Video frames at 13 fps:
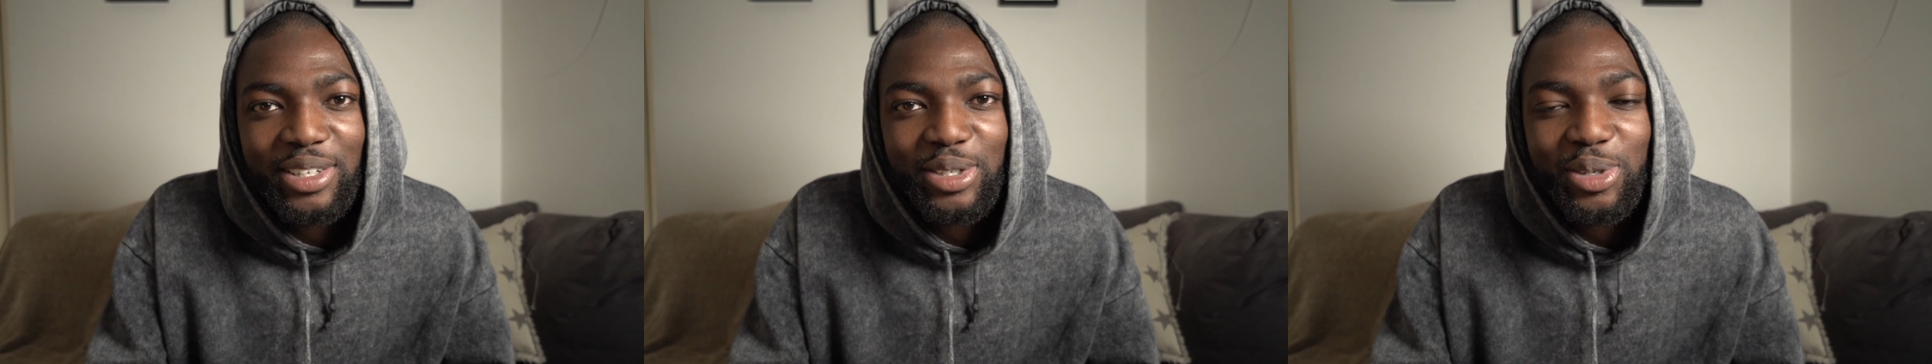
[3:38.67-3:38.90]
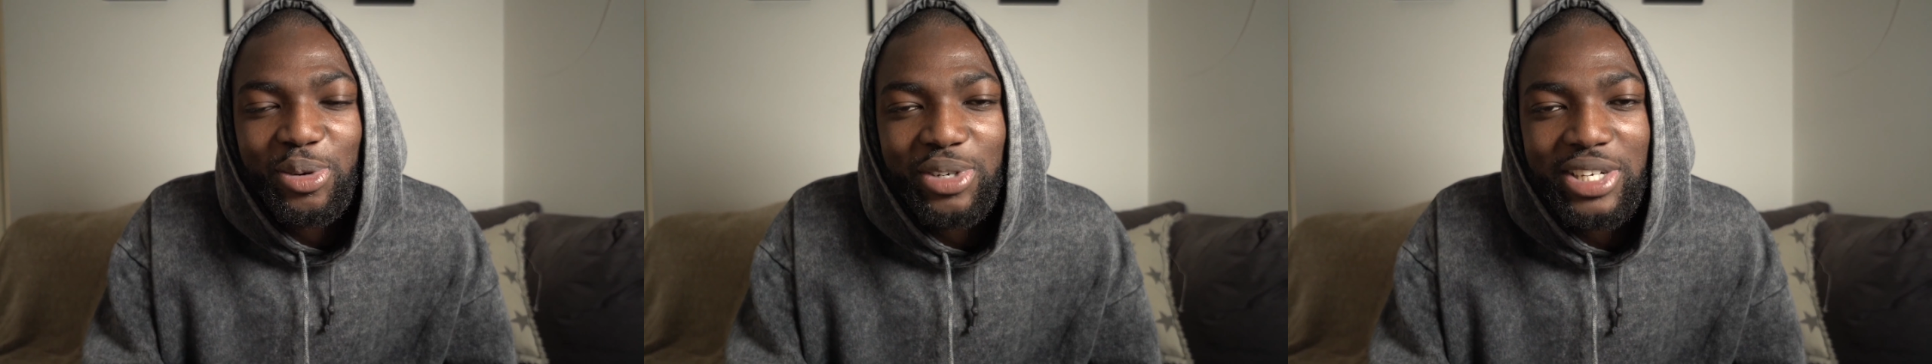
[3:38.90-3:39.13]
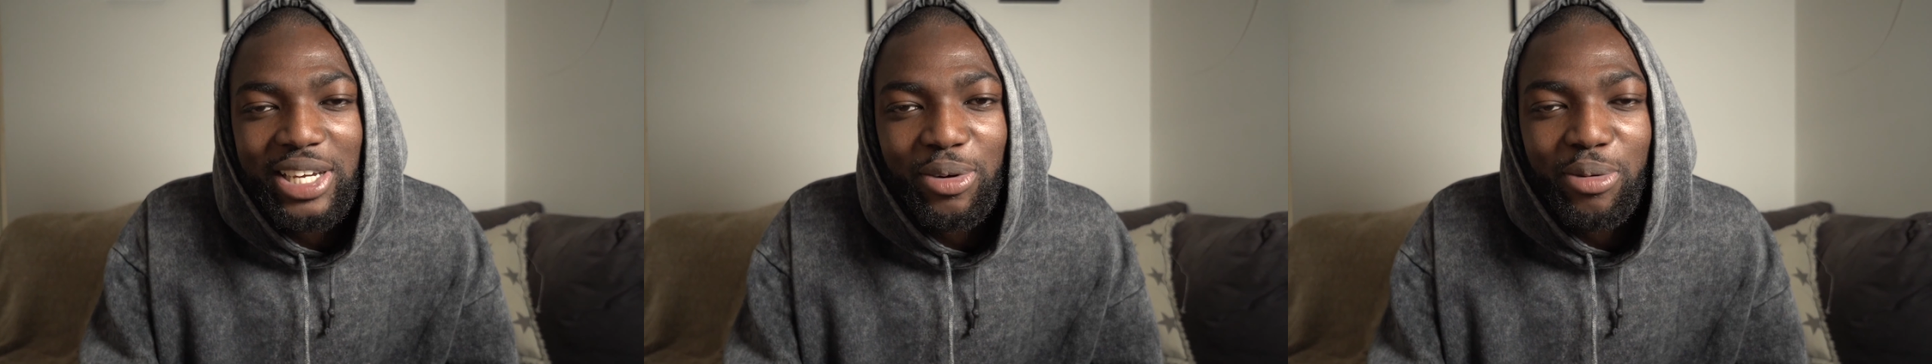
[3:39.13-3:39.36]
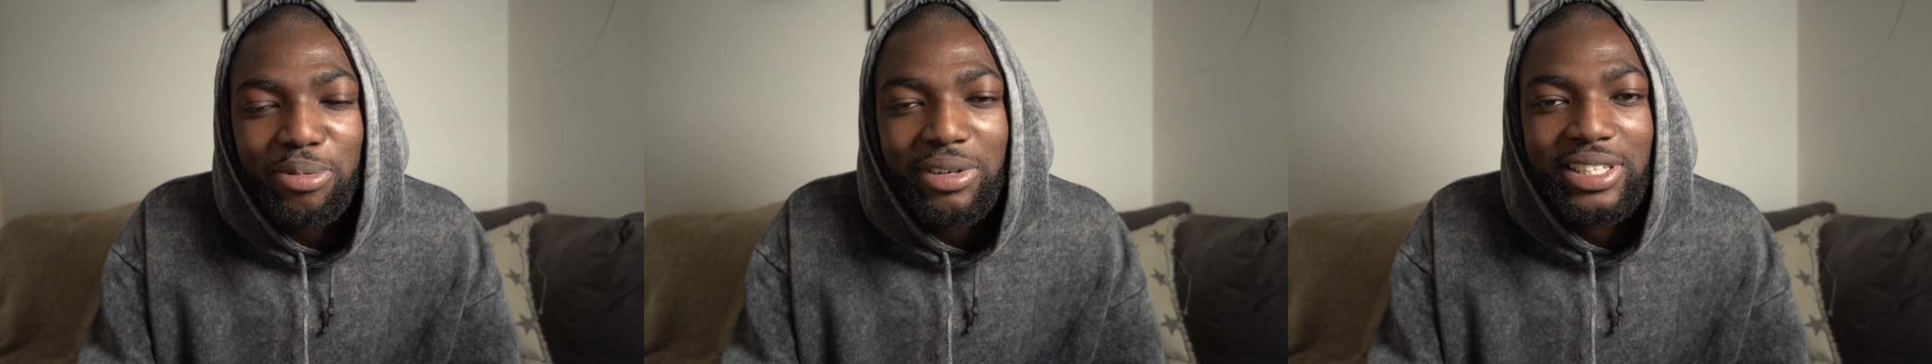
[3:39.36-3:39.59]
ce que j'ai
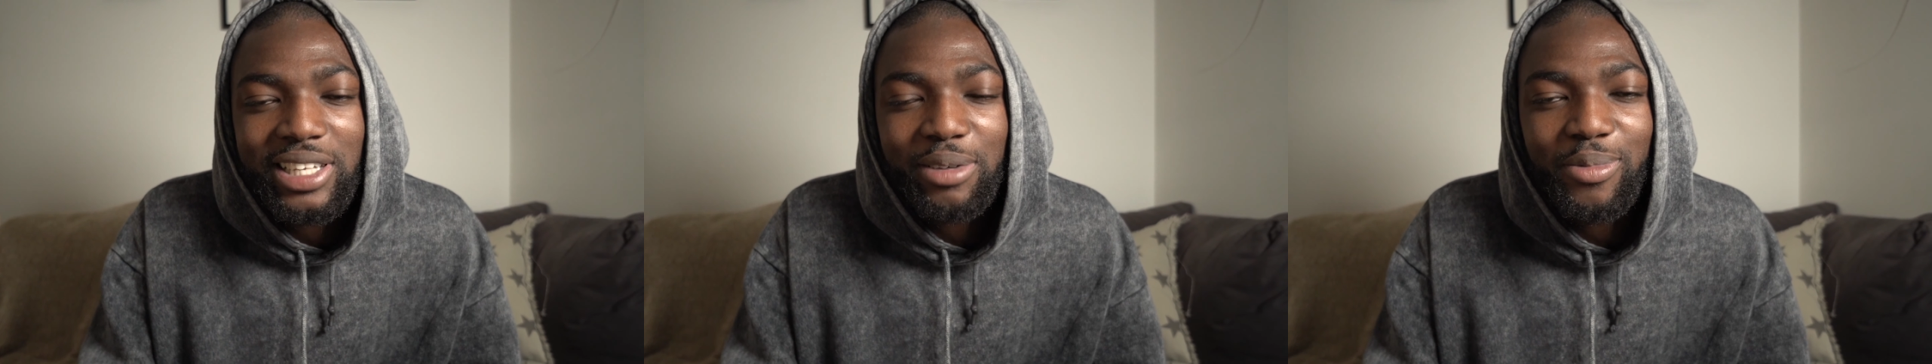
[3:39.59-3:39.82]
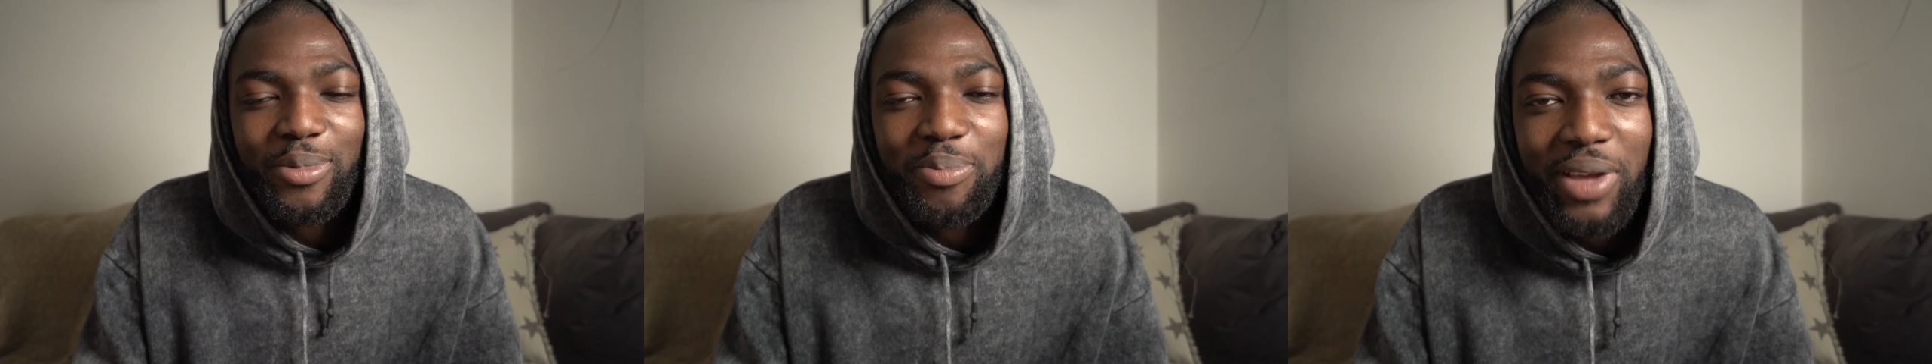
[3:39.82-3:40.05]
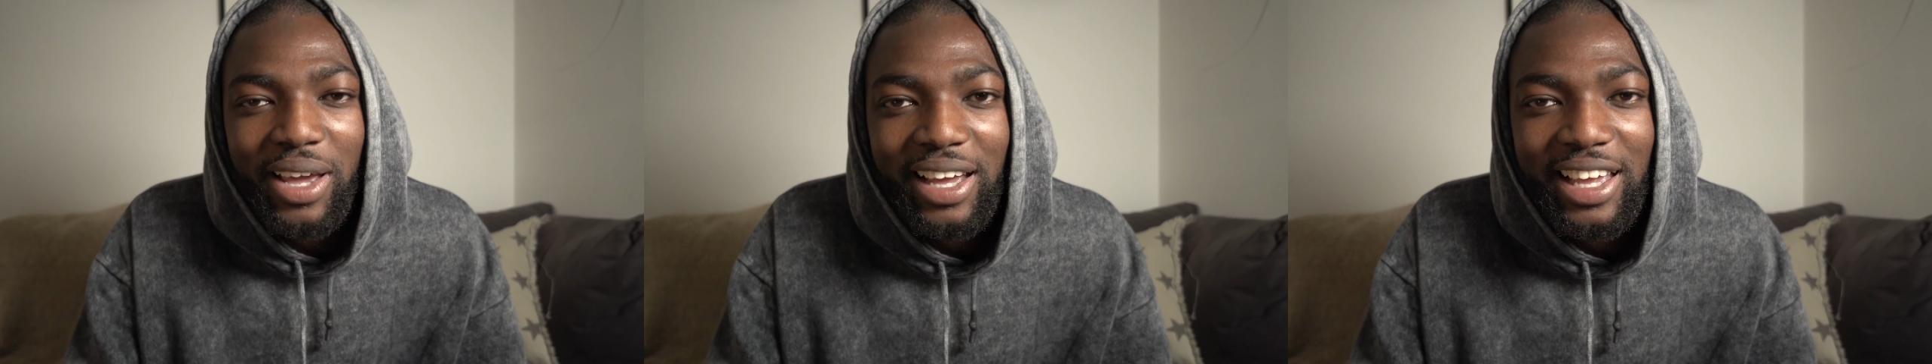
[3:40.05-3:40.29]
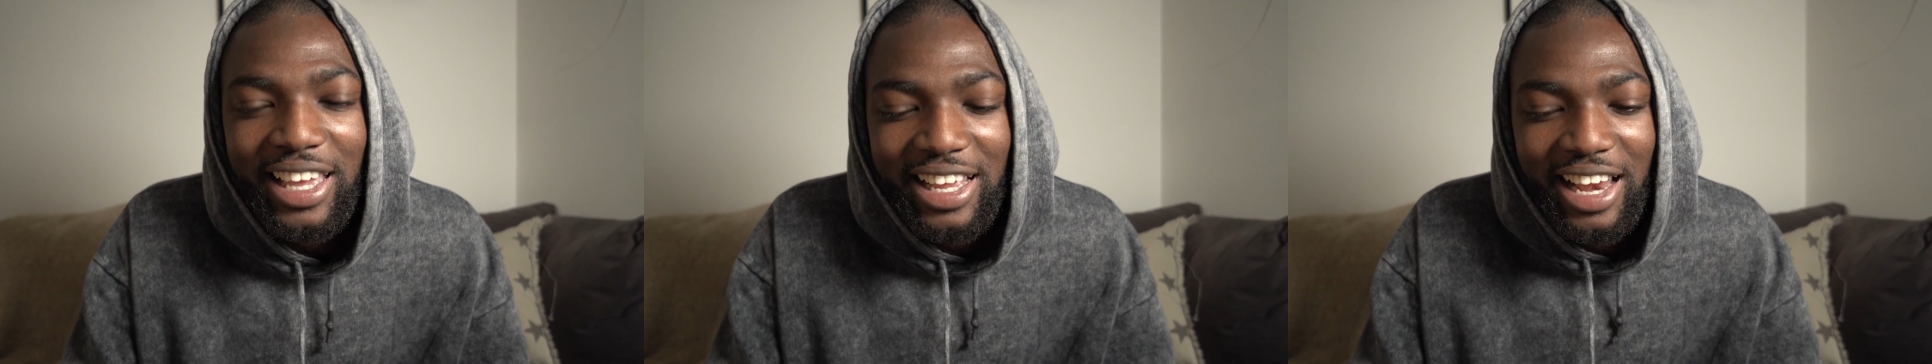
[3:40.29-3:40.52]
compris, c'est que mon
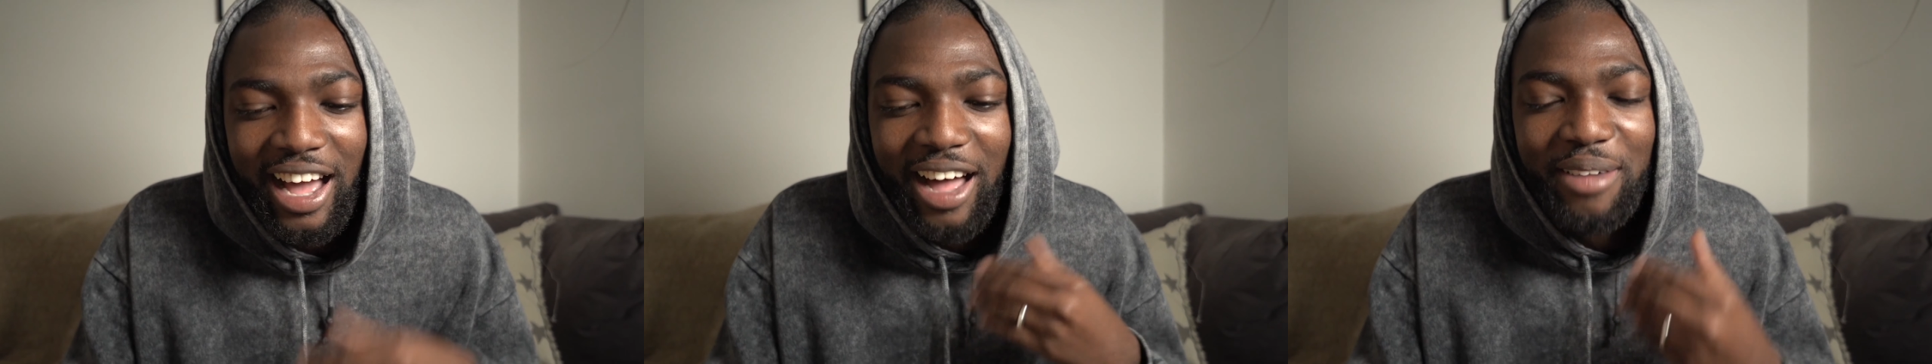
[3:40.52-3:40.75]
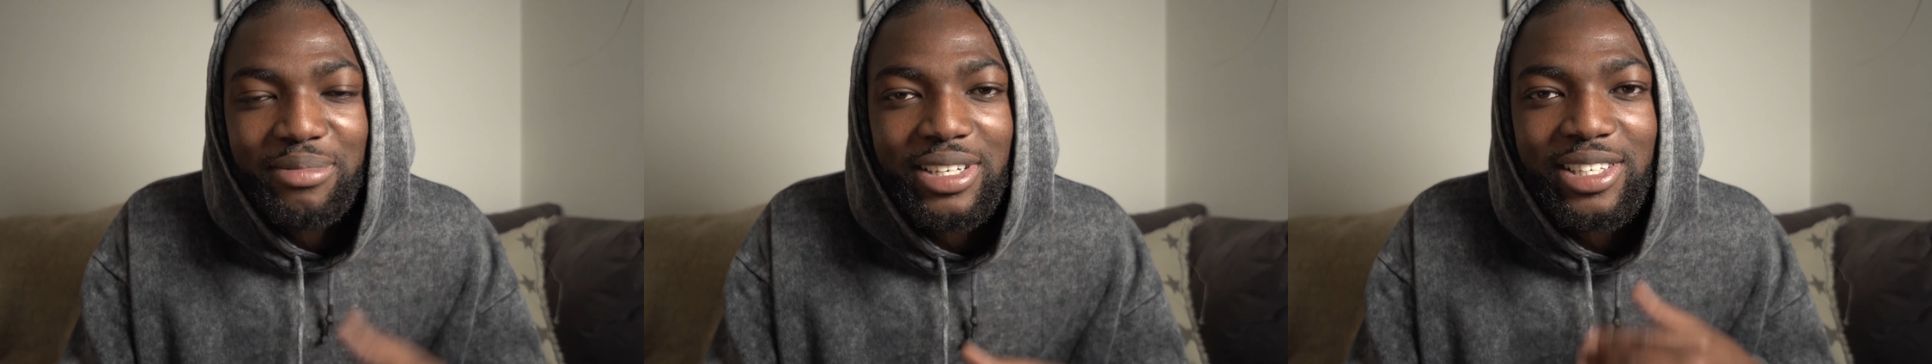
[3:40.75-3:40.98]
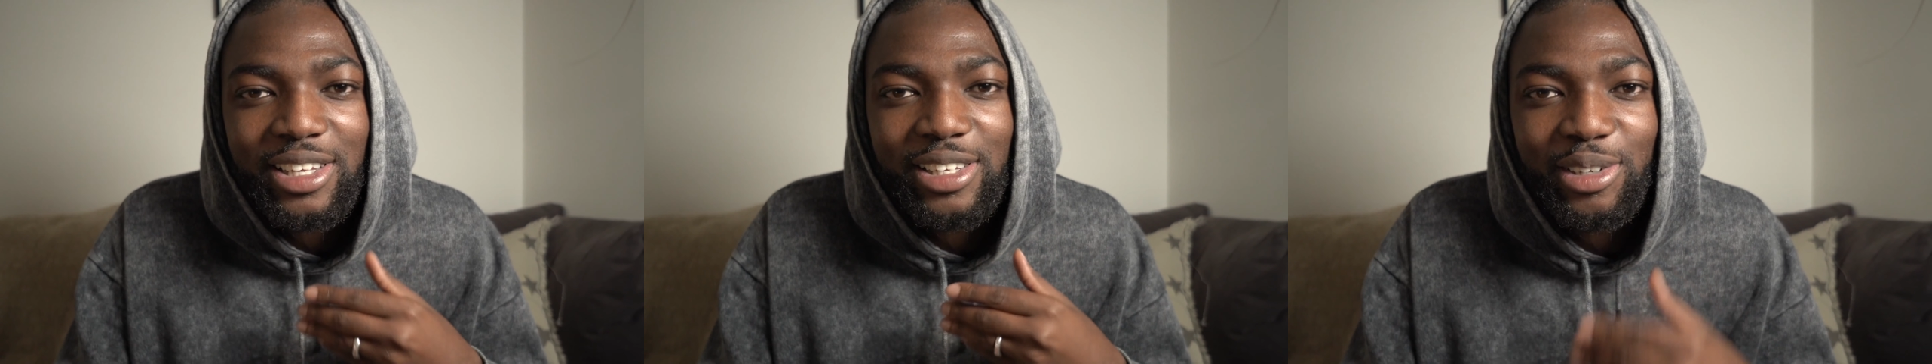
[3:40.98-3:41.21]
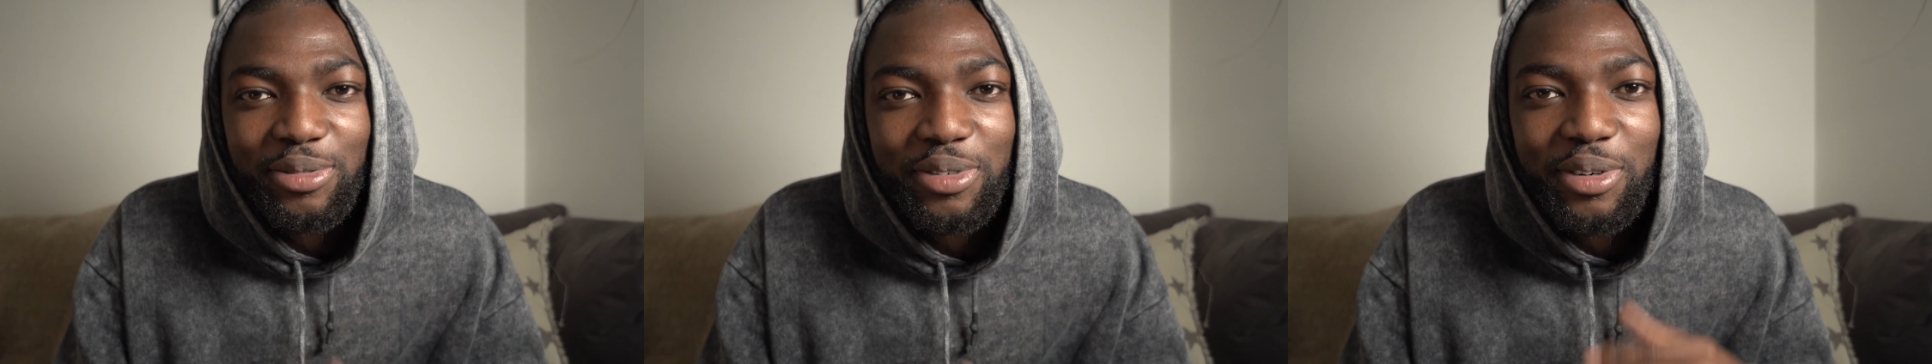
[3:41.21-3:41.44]
père, il a ramené
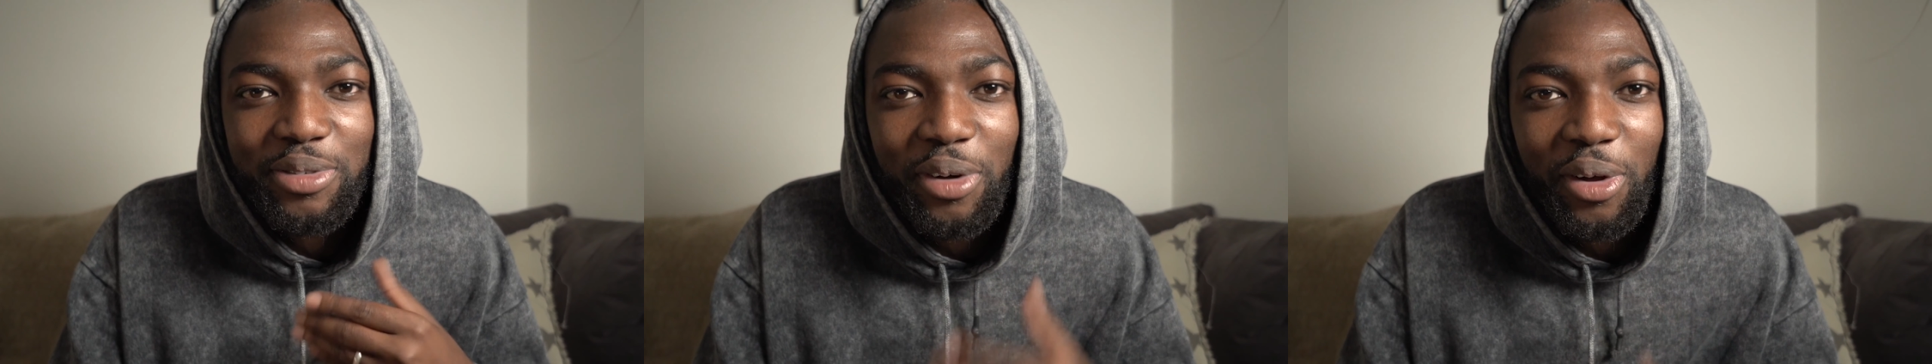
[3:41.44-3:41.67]
ses enfants en